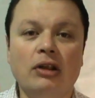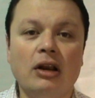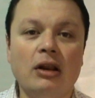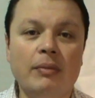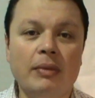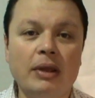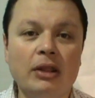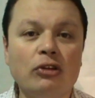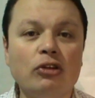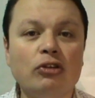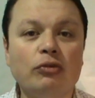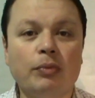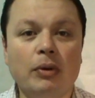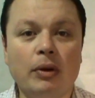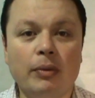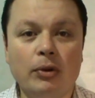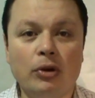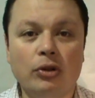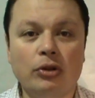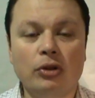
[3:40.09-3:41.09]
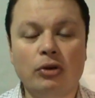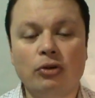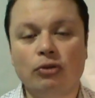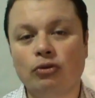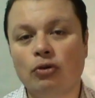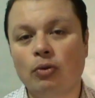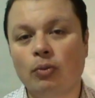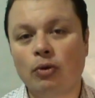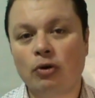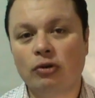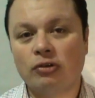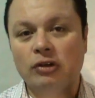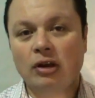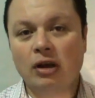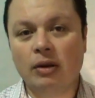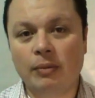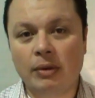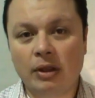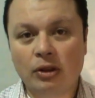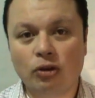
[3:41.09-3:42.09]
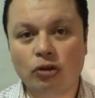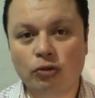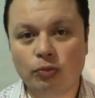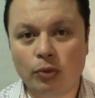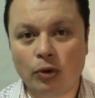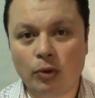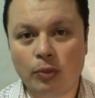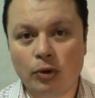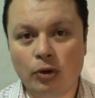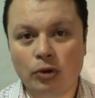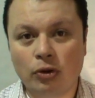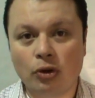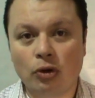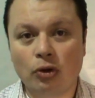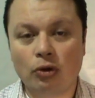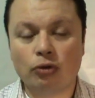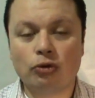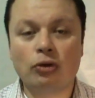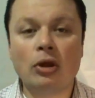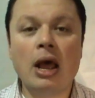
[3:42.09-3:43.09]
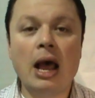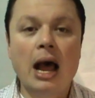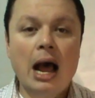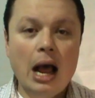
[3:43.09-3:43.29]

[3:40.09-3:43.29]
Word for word: alimentos prebióticos como los alimentos probióticos